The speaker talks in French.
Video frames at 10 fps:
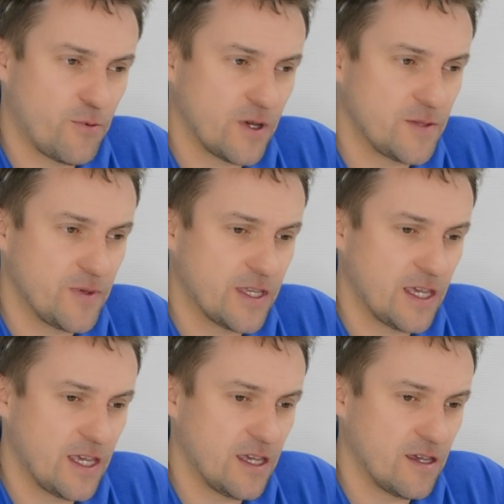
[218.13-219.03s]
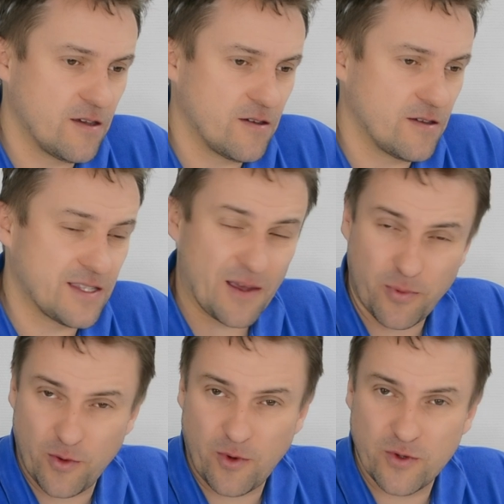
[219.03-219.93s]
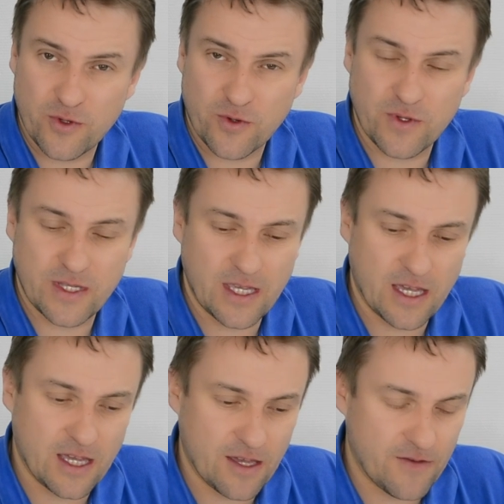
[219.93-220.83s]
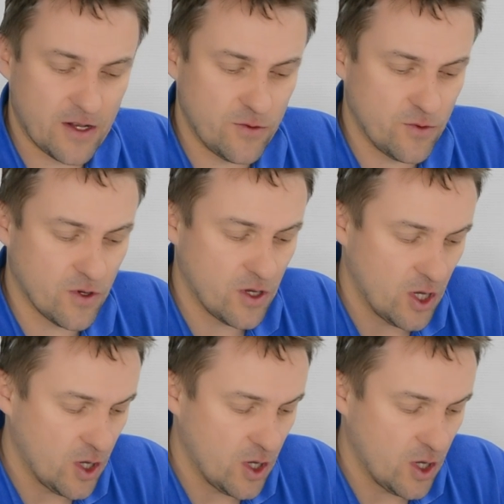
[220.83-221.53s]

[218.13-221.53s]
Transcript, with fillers: pour expliquer euh, simplement ce que c'est un, value euh,